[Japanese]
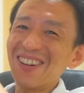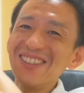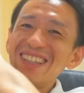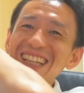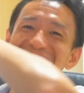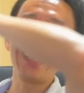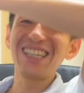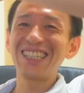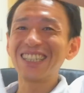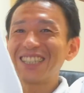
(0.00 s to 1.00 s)
こんな T
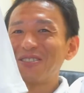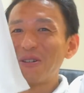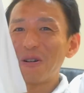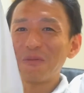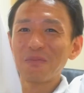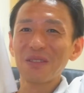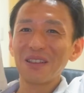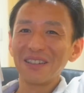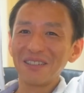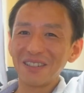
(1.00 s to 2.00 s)
シャツを、
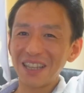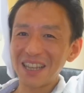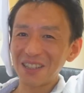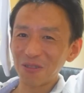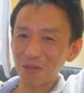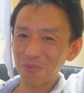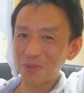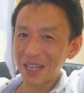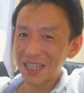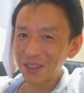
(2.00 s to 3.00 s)
えっ、ー、と、
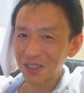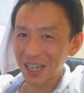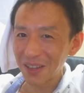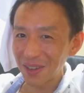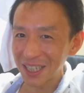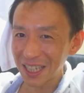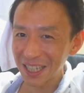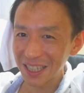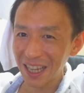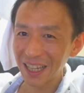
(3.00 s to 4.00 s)
プレゼントされまして
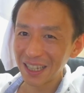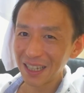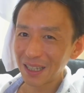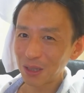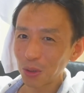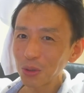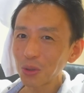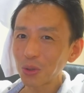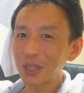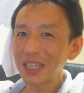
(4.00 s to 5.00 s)
ですね、とっ
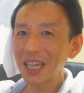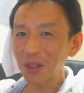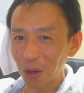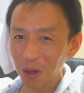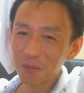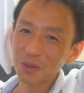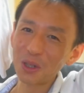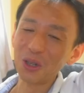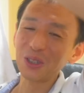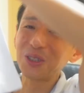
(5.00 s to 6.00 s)
とと引けと
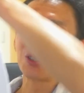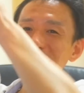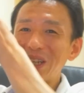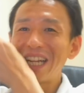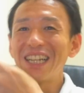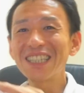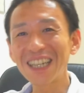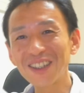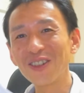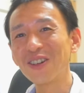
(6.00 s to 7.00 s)
とっととやりな
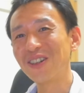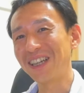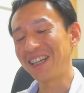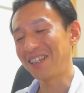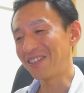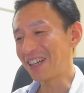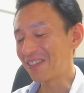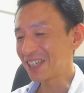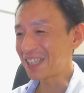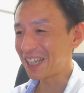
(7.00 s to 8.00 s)
さいと、え言われ
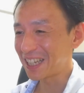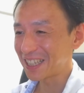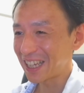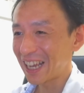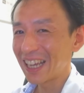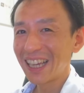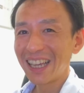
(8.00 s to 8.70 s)
ましてですね、